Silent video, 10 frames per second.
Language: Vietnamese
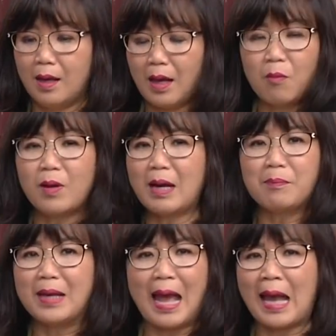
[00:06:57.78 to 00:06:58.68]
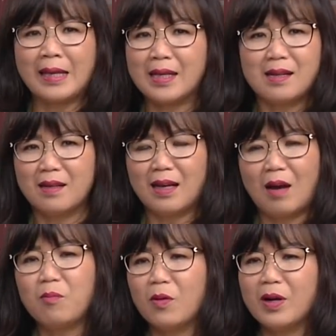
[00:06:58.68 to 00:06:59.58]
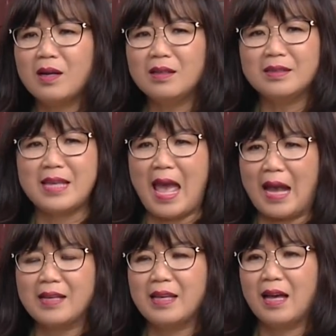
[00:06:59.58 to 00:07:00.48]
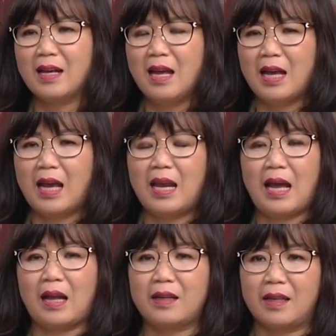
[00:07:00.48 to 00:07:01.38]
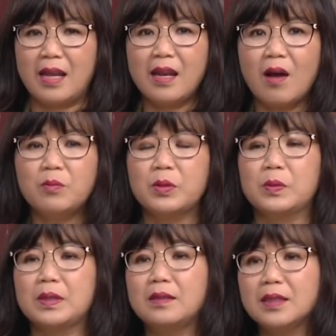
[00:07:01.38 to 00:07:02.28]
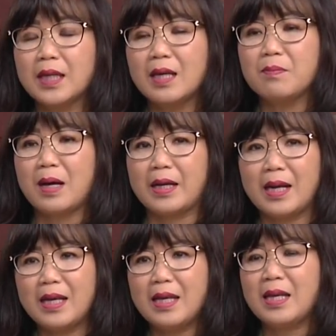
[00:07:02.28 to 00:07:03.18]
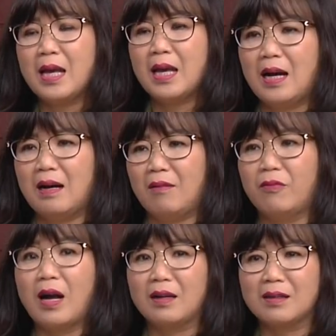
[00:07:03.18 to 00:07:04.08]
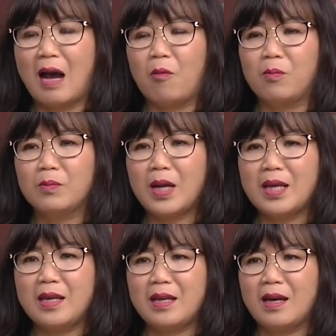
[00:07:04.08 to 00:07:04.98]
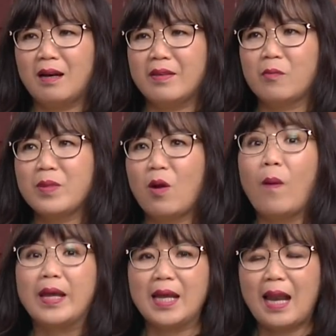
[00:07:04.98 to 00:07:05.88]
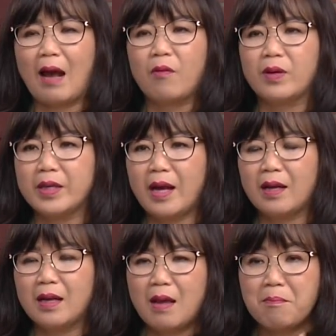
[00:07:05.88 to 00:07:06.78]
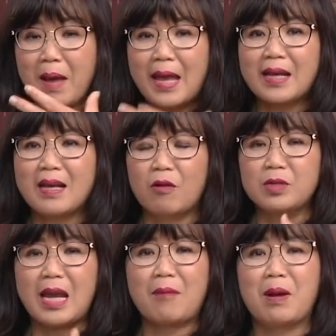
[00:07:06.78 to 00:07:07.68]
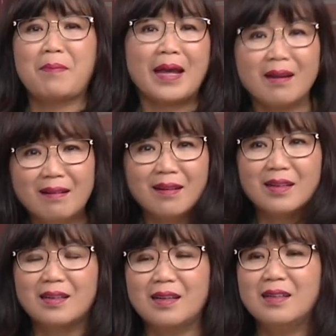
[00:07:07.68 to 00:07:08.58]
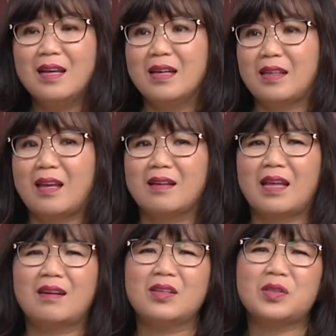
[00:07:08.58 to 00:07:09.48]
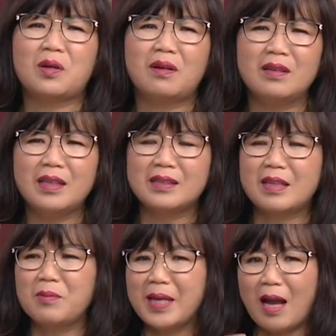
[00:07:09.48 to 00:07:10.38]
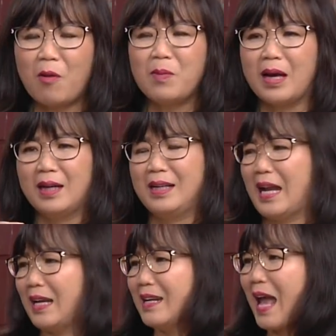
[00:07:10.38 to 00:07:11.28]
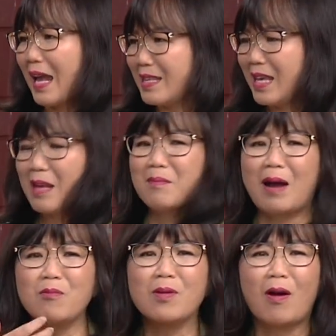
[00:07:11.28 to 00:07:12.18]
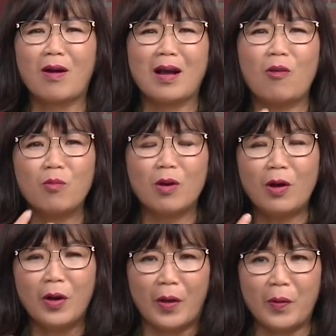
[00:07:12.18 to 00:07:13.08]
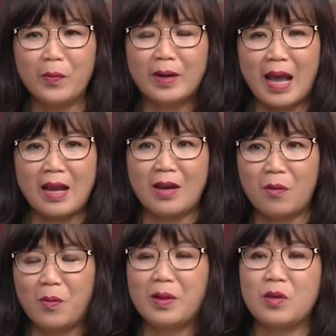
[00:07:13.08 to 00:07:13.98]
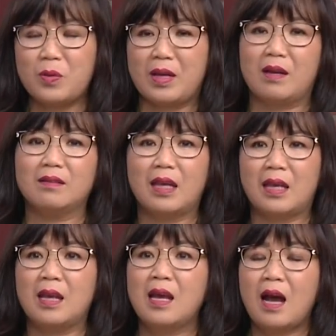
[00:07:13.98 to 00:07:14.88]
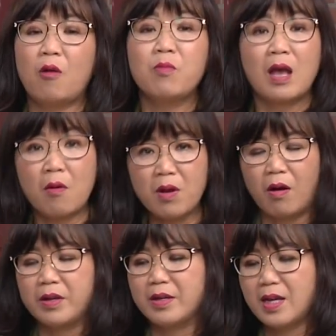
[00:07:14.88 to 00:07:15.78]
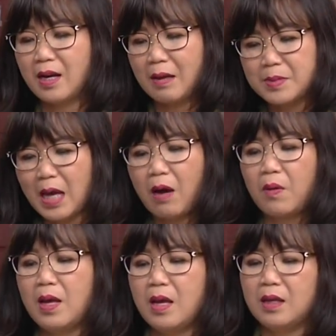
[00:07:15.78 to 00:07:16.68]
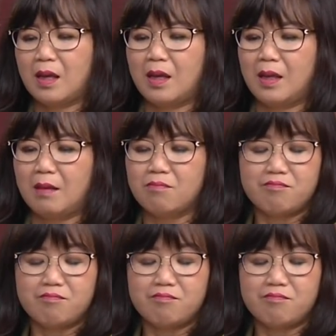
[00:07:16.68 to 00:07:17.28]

không có 5K gì hết trơn, không có đứng giảng gì hết hay là chính ông thủ tướng khi mà đi uh, vận động đi uh, giống như ủy lạo người dân mang cái khẩu trang mà mang ngược nữa thì người ta nói trời ơi trong khi ông là hình ảnh đại diện mà ông còn không có hiểu đầy đủ cái chuyện đó thì ông kêu gọi người dân làm sao thì